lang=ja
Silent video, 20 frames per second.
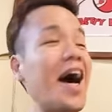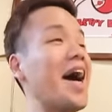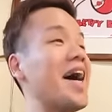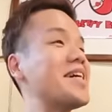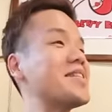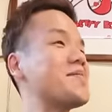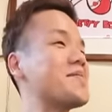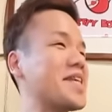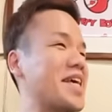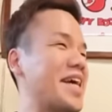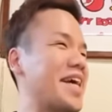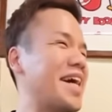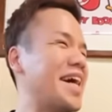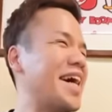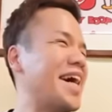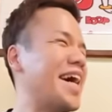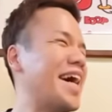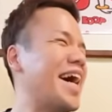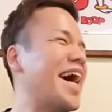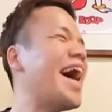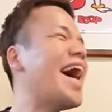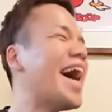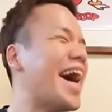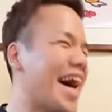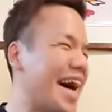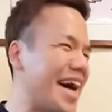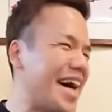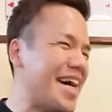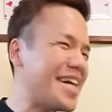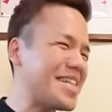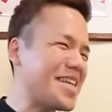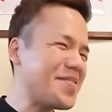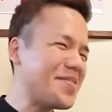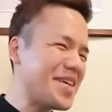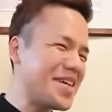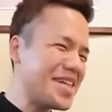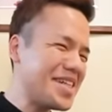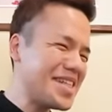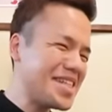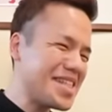ああすいません、ありがとうござい
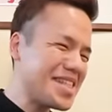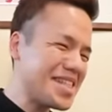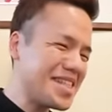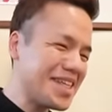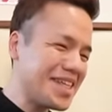ます。